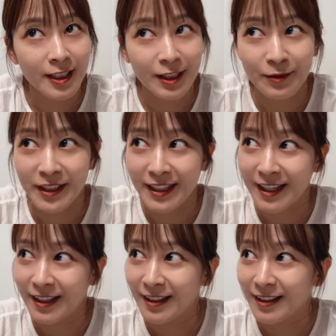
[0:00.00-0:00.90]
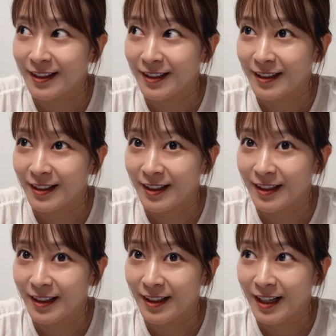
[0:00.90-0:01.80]
今ね
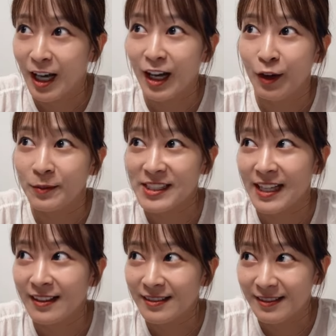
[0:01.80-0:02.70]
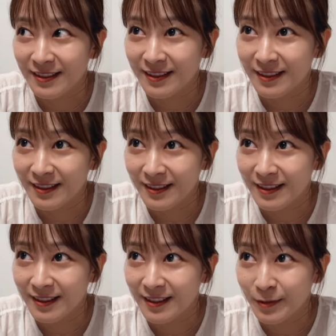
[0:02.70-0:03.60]
あおみさん
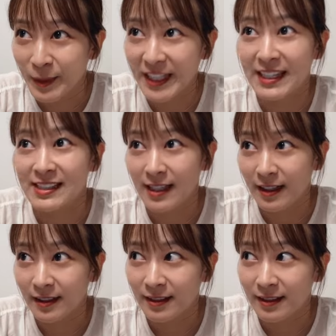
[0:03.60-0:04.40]
マギーさん